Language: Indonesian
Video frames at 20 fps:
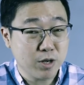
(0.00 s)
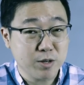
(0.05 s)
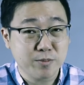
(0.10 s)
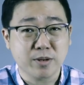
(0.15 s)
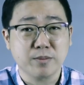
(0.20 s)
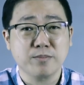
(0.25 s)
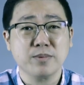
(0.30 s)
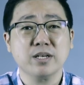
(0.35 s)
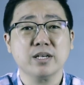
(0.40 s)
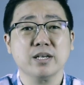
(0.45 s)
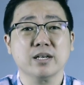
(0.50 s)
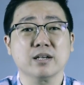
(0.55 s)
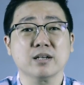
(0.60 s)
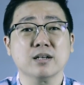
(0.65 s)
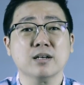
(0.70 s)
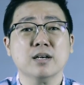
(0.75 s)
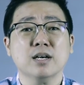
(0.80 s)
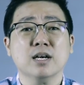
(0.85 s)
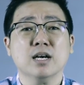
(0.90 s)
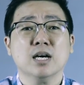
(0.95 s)
boleh berpikir
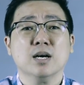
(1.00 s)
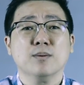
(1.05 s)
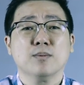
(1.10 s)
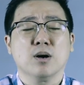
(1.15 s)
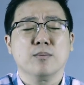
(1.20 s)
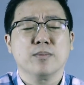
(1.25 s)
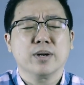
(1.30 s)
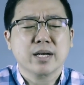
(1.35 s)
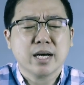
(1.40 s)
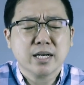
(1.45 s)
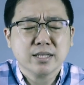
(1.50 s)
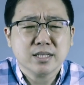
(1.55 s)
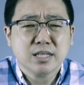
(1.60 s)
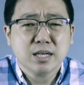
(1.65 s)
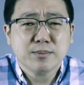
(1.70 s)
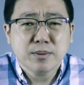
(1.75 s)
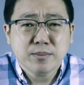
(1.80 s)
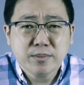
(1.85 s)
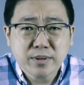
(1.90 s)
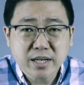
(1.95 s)
bahwa mereka
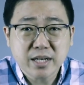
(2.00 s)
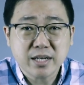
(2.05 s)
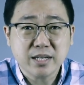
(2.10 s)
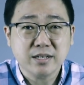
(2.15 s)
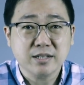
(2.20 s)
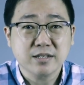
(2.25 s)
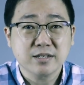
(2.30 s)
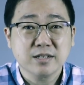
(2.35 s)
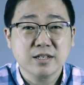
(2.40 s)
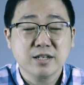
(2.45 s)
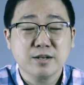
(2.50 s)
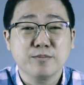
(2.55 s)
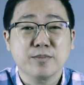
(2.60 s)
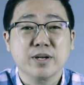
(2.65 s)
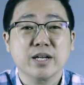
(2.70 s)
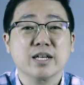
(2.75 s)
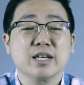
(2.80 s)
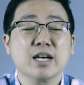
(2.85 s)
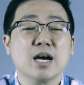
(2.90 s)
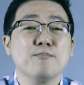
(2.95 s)
sedang memberi.
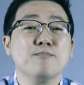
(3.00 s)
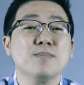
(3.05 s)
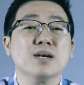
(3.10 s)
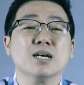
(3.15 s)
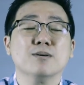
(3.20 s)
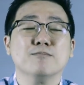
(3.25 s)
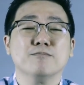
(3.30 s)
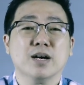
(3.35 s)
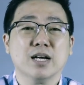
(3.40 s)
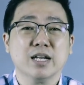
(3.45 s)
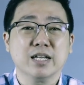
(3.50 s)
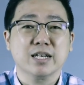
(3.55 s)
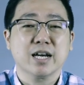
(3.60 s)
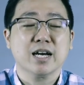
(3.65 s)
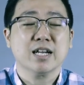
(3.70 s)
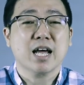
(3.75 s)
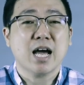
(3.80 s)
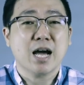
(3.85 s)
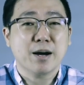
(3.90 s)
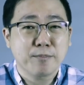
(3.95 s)
Mereka
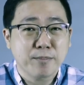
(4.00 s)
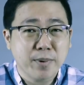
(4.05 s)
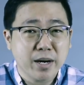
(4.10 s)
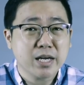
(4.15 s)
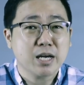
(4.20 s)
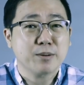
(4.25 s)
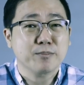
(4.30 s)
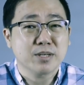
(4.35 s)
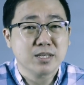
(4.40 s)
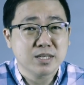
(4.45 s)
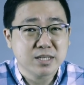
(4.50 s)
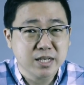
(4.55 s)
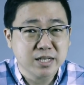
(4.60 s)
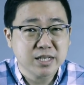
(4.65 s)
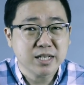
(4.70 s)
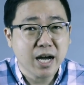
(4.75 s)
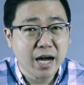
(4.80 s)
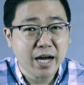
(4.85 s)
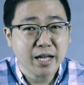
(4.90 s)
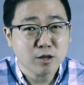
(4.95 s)
mengembalikan apa yang
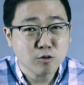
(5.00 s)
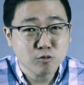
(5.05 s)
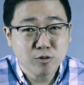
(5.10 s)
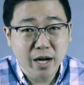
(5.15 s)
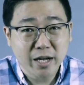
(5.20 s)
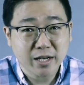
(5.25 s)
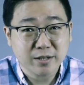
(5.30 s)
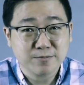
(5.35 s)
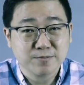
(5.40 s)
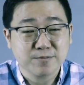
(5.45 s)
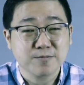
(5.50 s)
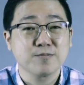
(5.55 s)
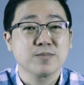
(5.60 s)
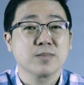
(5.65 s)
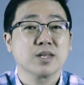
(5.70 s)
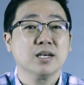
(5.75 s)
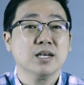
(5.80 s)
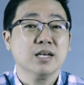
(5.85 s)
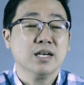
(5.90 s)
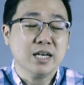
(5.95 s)
menjadi hak Tuhan.
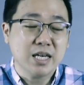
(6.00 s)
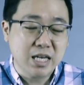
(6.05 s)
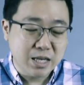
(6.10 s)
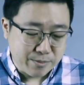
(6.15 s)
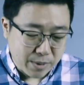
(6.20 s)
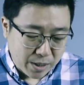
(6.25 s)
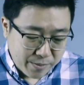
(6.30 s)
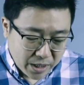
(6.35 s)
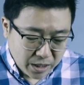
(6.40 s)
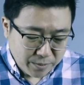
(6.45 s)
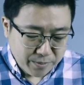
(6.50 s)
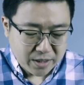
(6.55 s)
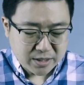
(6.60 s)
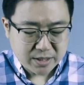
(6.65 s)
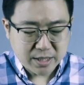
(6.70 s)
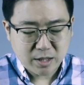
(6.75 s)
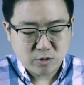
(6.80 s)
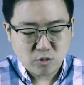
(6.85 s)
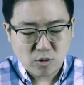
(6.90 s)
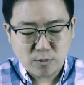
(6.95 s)
Imamat
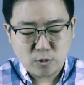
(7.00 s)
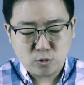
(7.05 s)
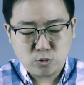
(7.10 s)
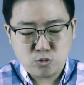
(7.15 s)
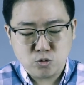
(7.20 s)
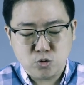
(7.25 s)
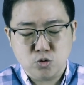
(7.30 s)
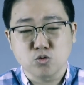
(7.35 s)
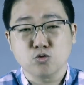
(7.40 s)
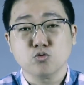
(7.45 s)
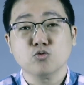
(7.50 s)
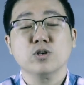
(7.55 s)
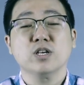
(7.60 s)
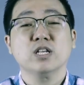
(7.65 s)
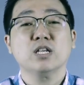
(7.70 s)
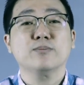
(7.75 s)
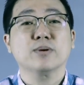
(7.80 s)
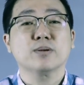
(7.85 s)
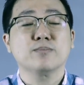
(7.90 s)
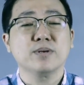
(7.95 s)
pasal 27
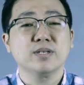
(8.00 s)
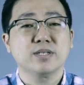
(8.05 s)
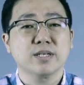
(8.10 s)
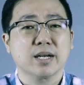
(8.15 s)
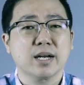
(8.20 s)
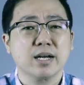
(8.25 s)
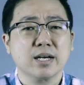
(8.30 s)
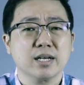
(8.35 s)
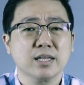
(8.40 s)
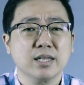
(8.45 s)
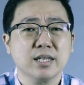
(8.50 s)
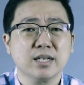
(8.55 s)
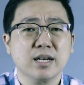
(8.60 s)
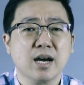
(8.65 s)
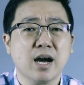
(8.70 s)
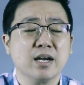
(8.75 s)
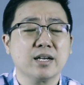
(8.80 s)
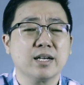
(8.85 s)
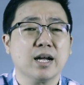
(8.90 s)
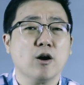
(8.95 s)
ini berbicara
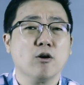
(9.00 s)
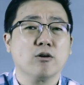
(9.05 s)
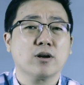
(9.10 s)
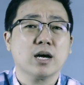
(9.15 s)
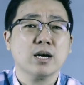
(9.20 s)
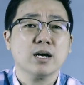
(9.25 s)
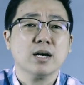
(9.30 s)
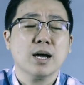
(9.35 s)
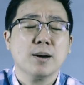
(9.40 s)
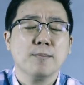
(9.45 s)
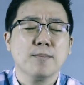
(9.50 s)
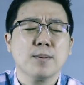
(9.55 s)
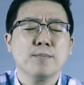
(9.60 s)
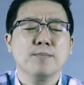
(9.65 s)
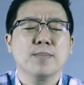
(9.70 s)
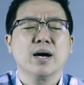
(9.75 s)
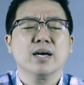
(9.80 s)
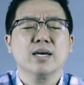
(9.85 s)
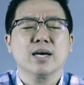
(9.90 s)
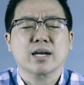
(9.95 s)
ketika ada orang
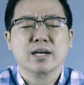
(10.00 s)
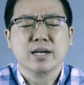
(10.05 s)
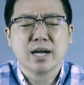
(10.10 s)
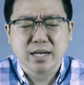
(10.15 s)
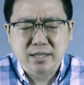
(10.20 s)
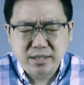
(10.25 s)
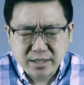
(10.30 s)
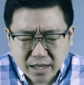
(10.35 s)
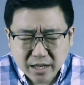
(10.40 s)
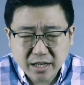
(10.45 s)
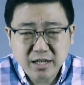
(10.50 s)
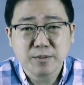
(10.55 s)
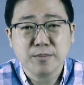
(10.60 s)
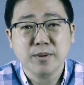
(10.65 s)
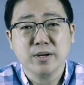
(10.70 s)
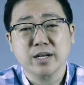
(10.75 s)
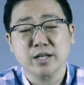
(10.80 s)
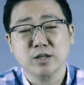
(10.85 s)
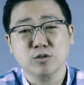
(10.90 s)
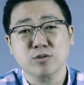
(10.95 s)
membayar nasar
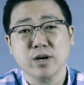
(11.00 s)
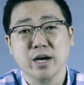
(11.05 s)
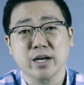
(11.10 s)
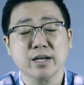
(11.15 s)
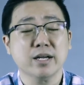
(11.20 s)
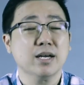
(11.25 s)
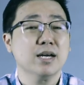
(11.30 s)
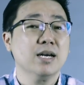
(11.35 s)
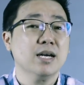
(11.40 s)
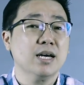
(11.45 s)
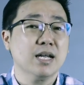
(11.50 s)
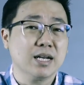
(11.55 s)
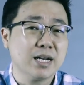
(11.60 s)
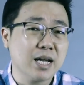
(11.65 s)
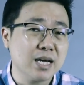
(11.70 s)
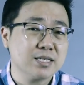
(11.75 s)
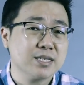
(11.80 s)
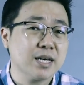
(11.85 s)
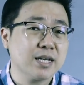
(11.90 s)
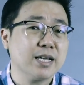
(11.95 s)
kepada Tuhan.
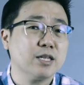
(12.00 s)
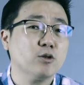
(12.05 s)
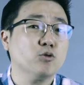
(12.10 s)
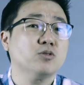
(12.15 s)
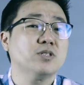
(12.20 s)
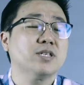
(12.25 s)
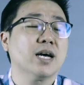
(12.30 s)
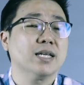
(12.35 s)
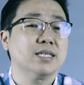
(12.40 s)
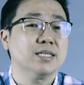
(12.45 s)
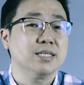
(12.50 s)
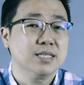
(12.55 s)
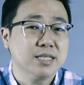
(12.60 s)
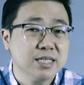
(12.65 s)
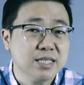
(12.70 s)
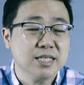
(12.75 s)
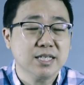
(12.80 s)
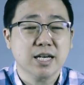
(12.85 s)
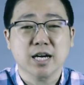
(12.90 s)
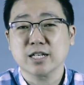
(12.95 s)
Nasar itu
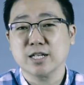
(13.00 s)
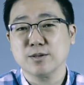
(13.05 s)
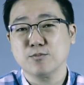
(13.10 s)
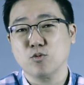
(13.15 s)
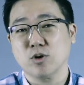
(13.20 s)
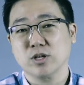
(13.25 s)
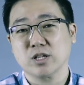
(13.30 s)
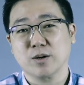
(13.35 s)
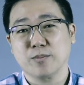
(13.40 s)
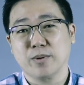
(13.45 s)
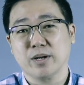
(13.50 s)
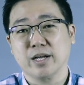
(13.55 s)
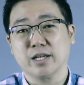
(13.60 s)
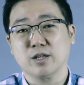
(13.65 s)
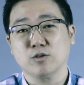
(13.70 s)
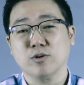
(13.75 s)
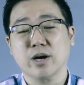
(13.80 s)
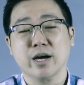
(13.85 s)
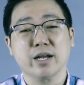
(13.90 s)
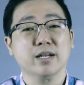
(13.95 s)
janji yang dibuat kepada
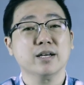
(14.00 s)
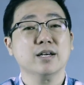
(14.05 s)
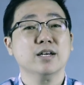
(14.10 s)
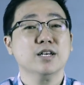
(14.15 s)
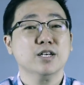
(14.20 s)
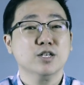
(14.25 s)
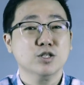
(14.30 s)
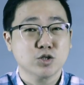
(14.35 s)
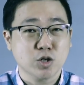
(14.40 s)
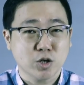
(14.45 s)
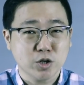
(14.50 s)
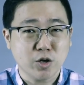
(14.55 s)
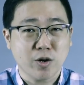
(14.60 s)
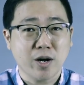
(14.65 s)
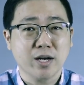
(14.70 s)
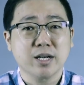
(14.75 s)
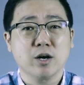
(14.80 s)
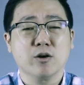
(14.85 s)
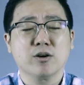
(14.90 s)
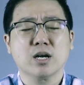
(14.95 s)
Tuhan. Contoh
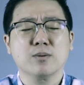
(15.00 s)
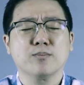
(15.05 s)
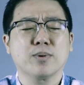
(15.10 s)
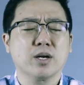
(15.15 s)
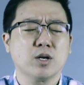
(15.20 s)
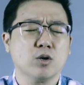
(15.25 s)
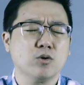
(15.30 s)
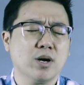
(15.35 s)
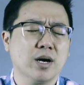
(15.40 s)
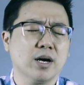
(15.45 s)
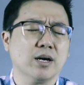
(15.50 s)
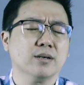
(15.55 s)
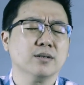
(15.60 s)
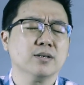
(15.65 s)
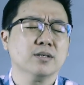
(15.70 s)
ada orang berdoa,